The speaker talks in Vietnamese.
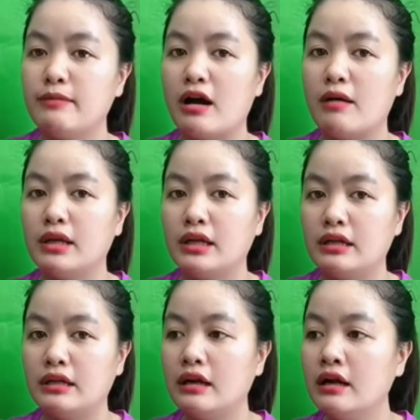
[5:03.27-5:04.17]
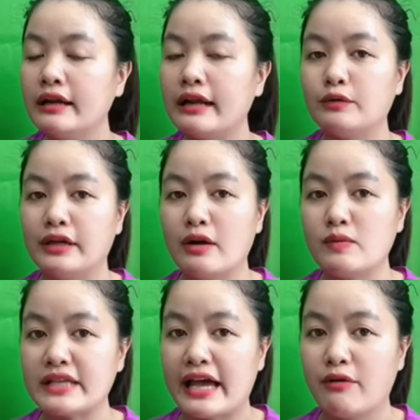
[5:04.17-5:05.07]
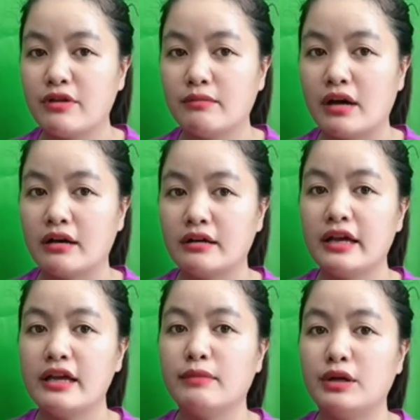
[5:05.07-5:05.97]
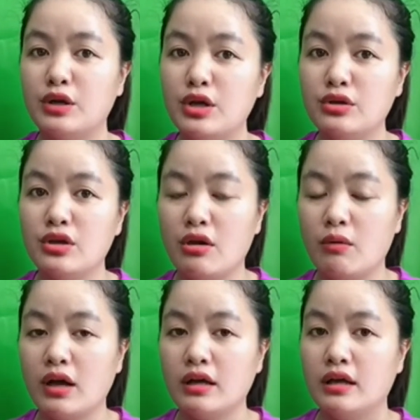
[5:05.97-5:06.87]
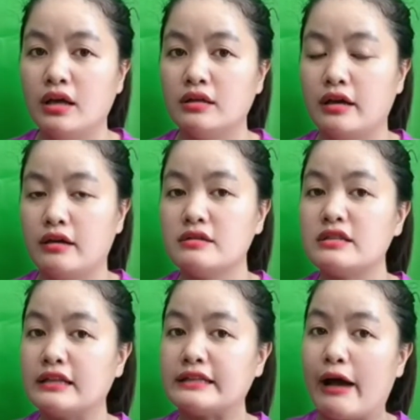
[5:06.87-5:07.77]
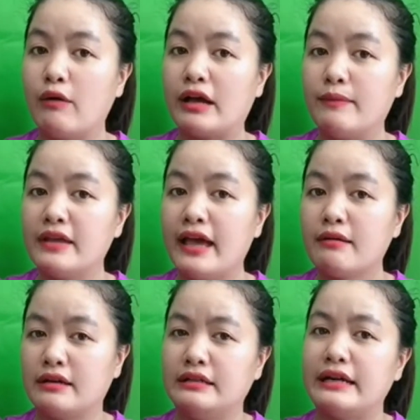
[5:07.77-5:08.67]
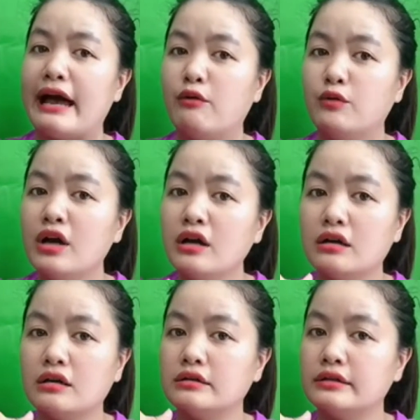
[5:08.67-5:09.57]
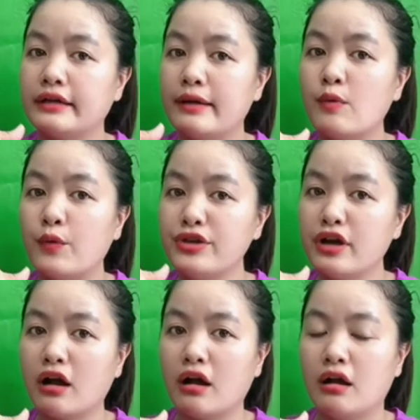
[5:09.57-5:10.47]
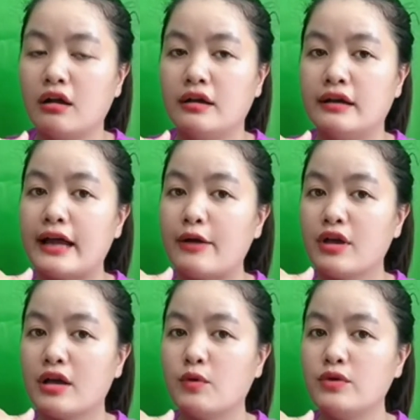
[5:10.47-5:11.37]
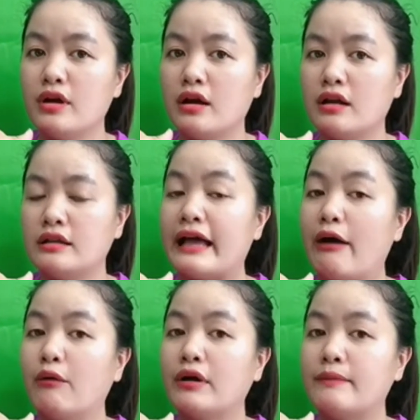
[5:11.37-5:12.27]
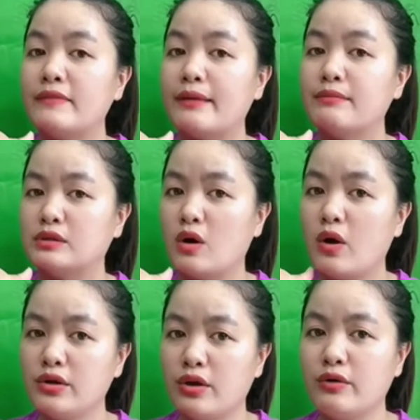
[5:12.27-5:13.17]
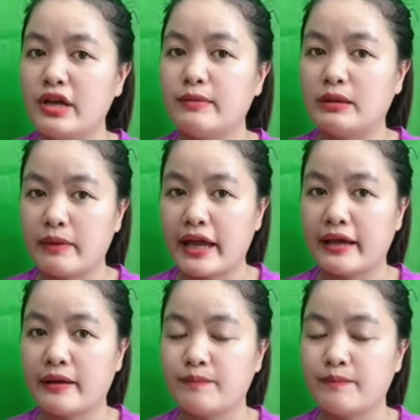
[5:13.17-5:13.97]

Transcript: mà mình đứng lâu thì không sao nhưng mà khi mình đi nhiều á thì nó sẽ tạo cảm giác đau nhất cái mũi chân đau nhất cái mũi chân nên tạo cái cảm giác mình khó chịu khi mình mang